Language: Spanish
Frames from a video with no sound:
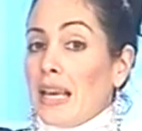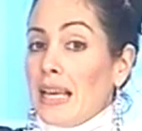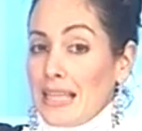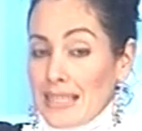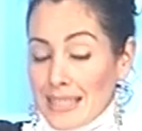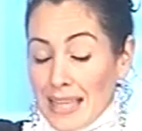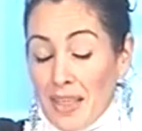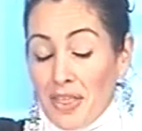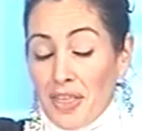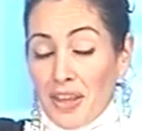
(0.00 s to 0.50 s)

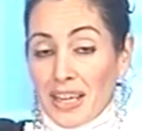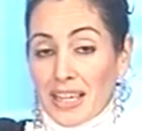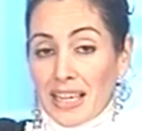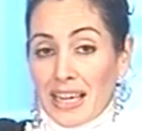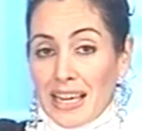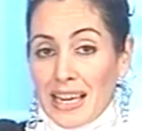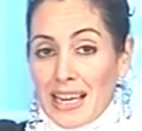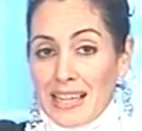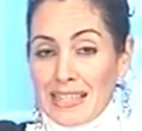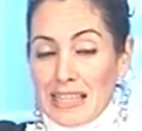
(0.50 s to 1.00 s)
Se acerca
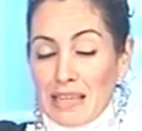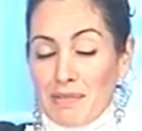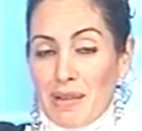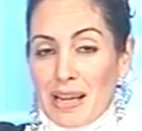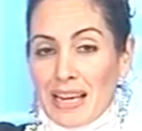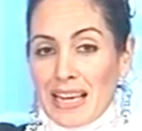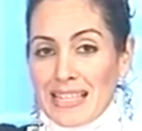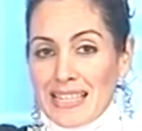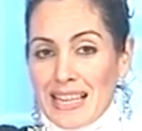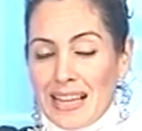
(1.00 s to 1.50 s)
la
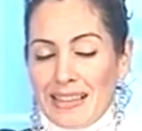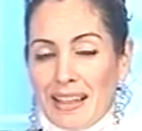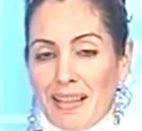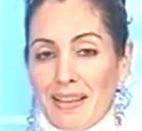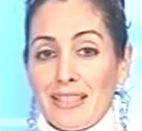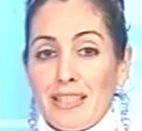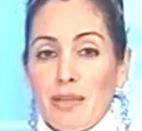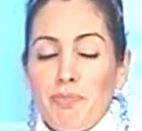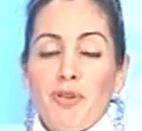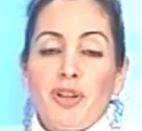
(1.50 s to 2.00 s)
Semana Santa de
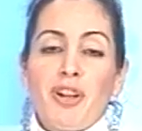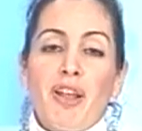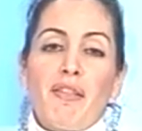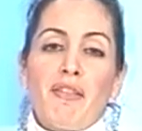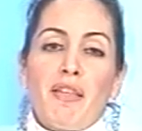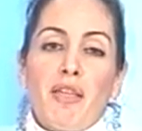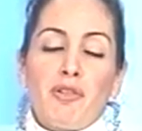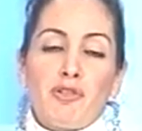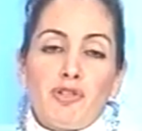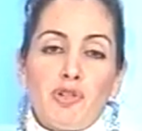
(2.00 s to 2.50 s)
Chipiona
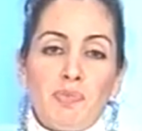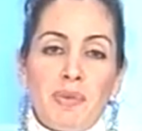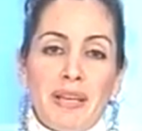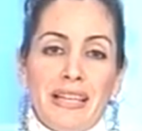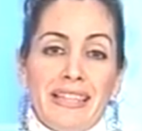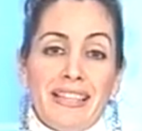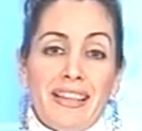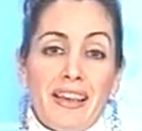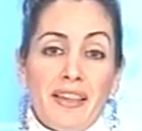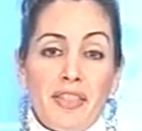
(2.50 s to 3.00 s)
de
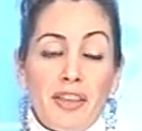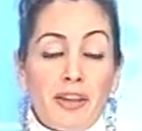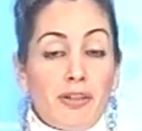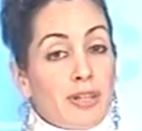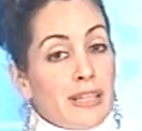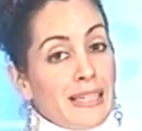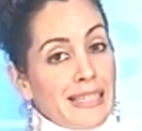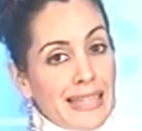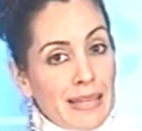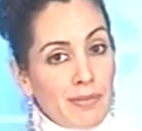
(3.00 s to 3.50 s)
2010 y con
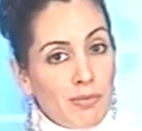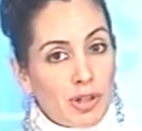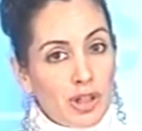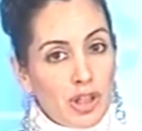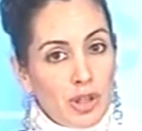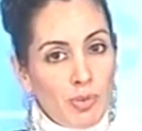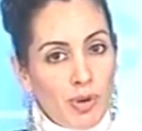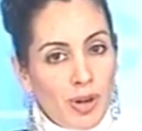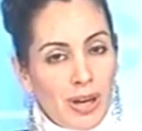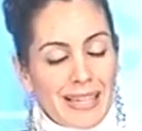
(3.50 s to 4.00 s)
este
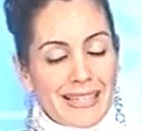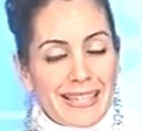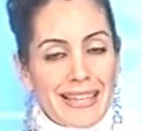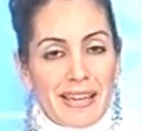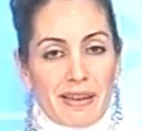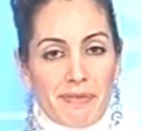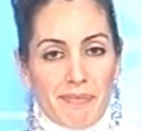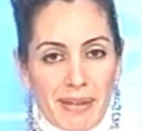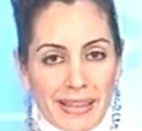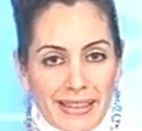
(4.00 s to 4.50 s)
motivo las
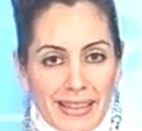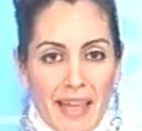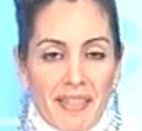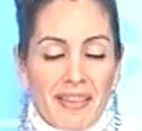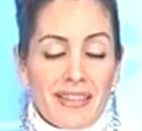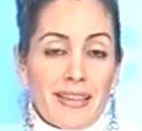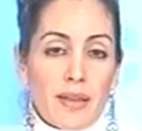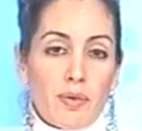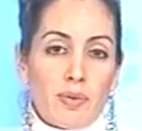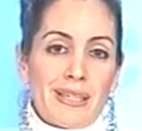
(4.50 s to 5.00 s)
hermandades
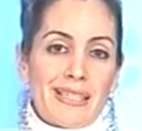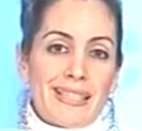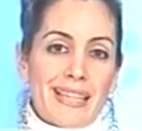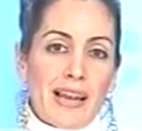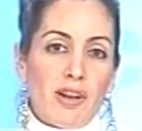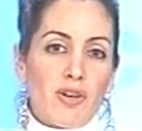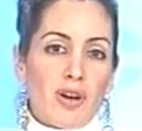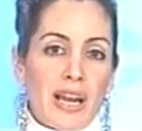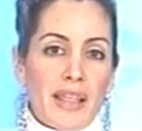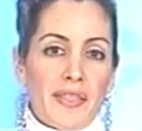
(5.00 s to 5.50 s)
de nuestra
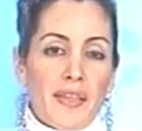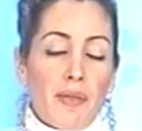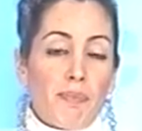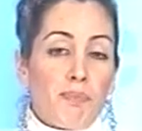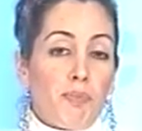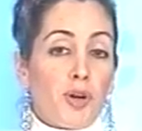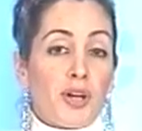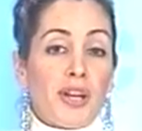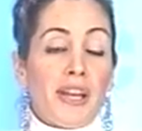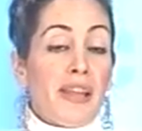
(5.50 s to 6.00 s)
localidad
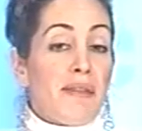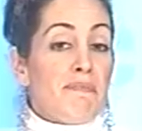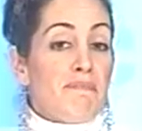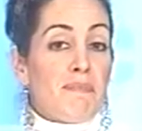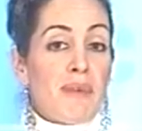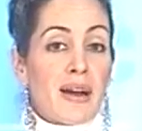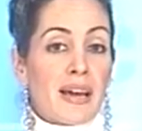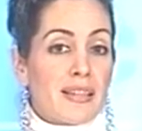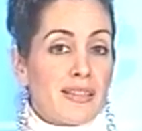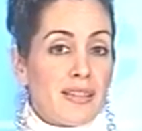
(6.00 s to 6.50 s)
ponen en
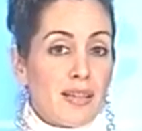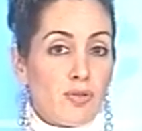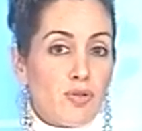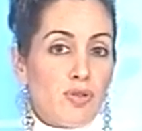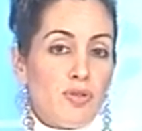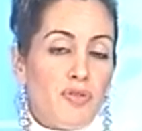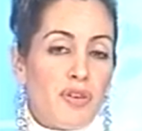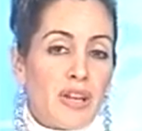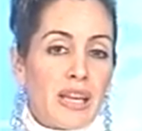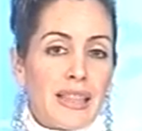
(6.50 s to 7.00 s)
marcha sus
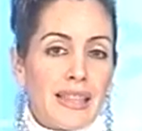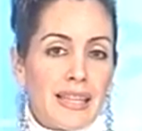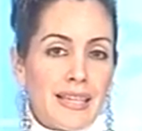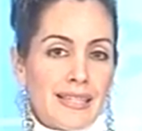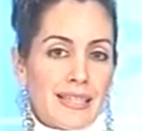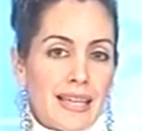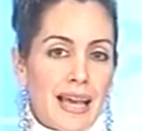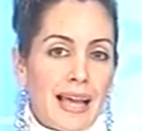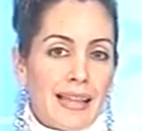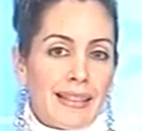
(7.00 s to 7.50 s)

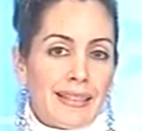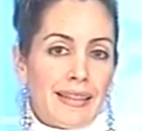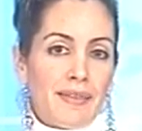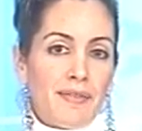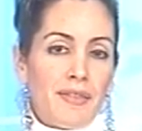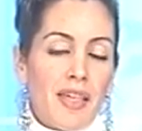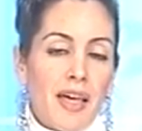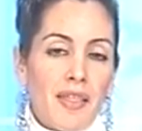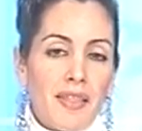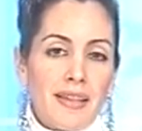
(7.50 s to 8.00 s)
diferentes
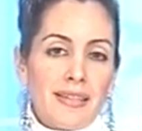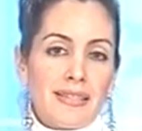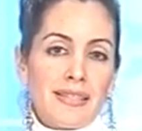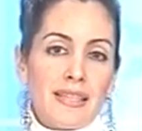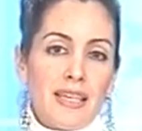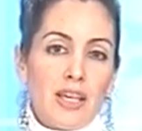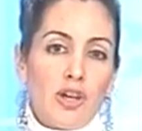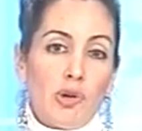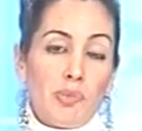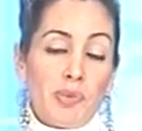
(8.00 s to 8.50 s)
actividades
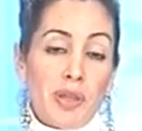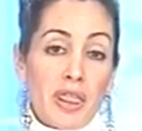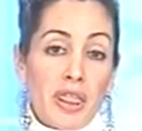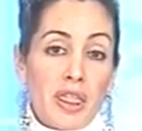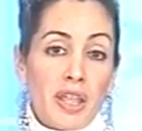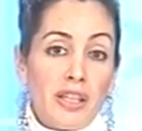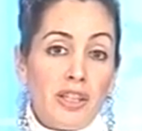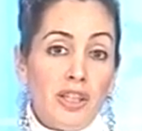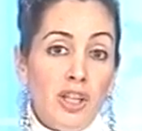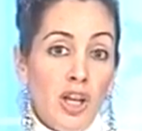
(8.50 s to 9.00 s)
y
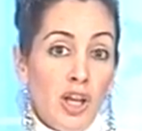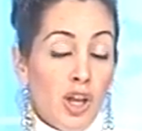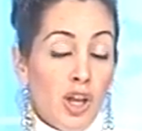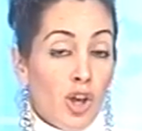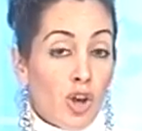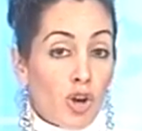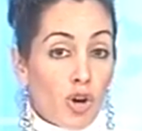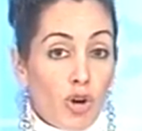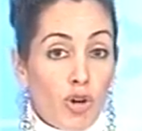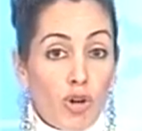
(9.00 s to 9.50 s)
comienzan
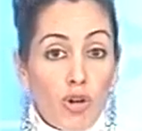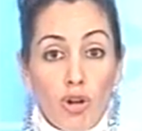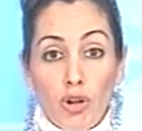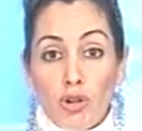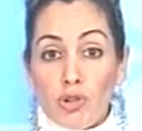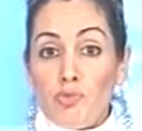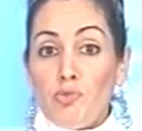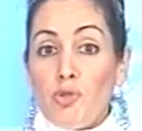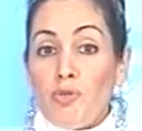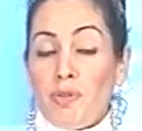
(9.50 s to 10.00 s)
con
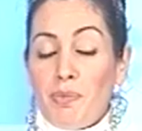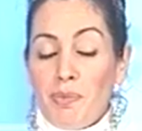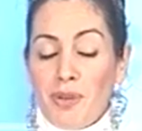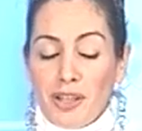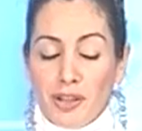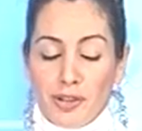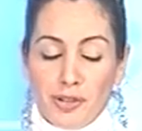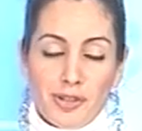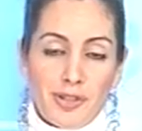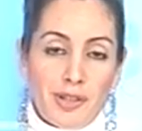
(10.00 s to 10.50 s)
los
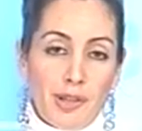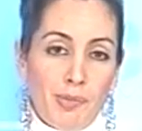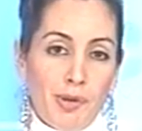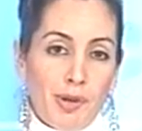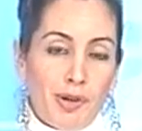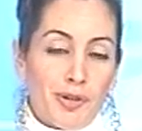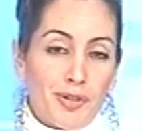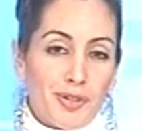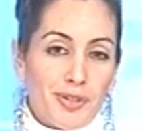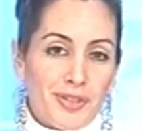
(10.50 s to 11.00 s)
movimientos
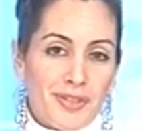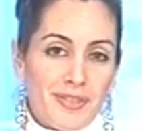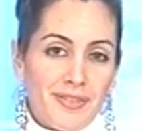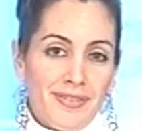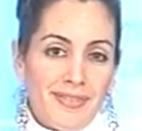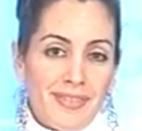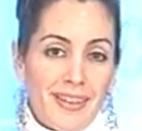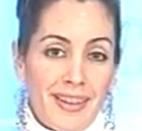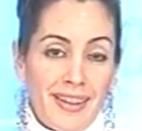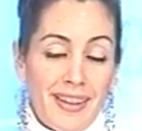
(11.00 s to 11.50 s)
típicos
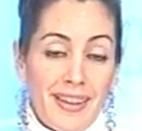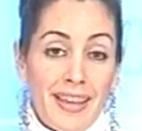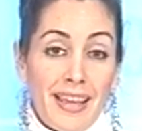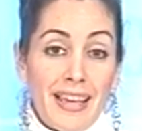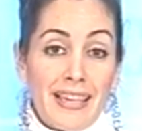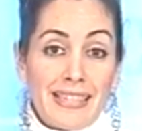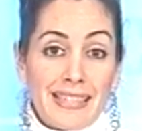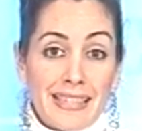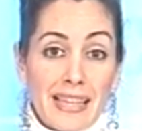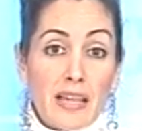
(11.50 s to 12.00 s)
de
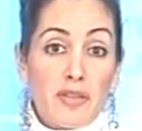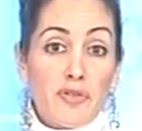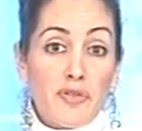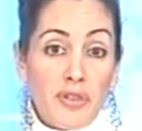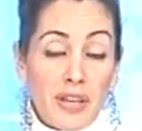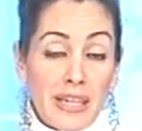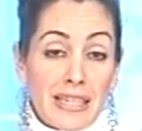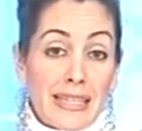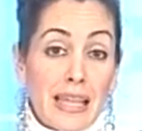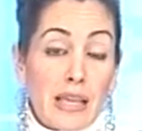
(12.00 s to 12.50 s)
estas
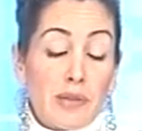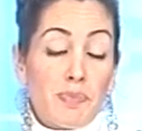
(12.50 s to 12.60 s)
fiestas.